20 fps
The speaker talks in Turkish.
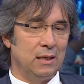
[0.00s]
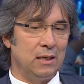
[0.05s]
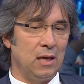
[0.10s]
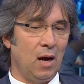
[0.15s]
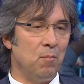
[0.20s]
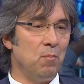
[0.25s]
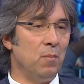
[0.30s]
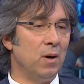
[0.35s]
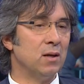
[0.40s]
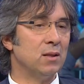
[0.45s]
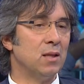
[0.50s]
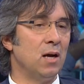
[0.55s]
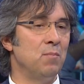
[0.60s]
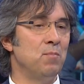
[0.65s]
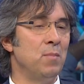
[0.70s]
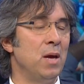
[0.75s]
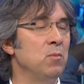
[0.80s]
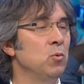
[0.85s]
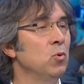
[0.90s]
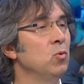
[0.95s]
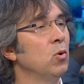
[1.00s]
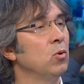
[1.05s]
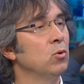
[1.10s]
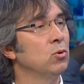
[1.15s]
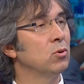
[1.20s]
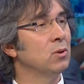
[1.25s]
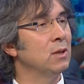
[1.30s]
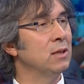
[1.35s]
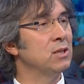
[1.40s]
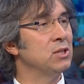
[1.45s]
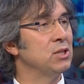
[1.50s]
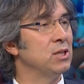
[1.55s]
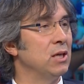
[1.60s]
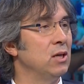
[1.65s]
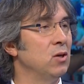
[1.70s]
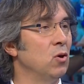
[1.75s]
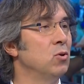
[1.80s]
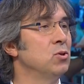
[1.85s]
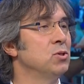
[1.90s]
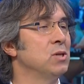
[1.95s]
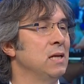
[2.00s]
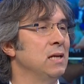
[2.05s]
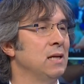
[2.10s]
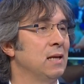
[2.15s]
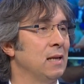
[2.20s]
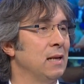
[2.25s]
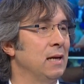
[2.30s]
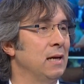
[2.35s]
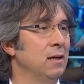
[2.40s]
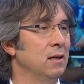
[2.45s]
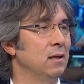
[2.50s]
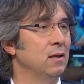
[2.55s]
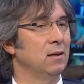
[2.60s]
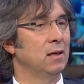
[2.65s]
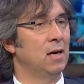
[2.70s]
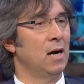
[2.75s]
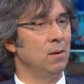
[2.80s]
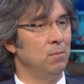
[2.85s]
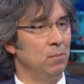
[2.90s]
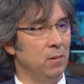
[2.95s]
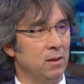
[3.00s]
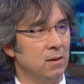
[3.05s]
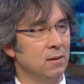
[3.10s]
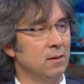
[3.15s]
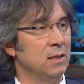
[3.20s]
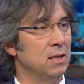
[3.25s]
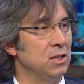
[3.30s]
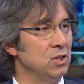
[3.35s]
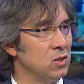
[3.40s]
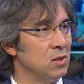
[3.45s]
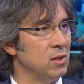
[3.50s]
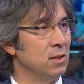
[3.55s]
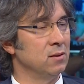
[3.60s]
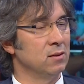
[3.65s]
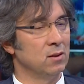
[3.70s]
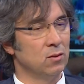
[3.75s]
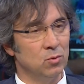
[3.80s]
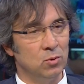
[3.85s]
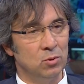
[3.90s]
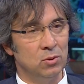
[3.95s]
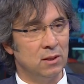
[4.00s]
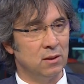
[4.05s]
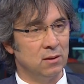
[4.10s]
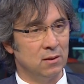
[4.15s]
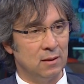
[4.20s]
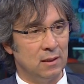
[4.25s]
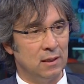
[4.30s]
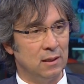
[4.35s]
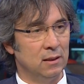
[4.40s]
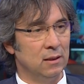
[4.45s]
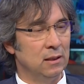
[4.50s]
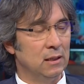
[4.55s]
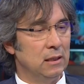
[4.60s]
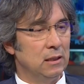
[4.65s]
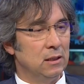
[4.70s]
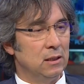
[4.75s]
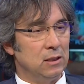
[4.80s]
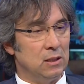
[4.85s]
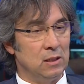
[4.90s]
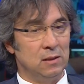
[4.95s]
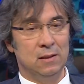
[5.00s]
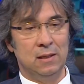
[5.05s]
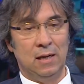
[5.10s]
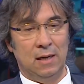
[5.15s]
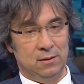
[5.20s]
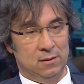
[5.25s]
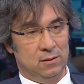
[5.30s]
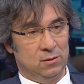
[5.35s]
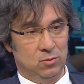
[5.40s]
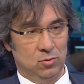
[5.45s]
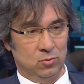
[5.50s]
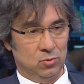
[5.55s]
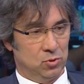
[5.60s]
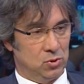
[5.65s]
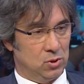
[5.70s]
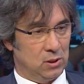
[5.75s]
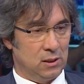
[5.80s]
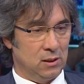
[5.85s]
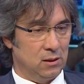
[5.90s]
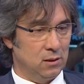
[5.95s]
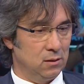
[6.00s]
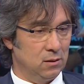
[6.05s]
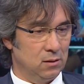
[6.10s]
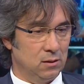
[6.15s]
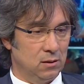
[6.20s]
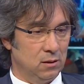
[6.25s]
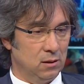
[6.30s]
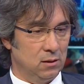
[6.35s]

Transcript: Yapmaktan memnun oldukları şeyi öncelikle kalplerinde, içlerinde, ruhlarında yıllardır sonuçta e,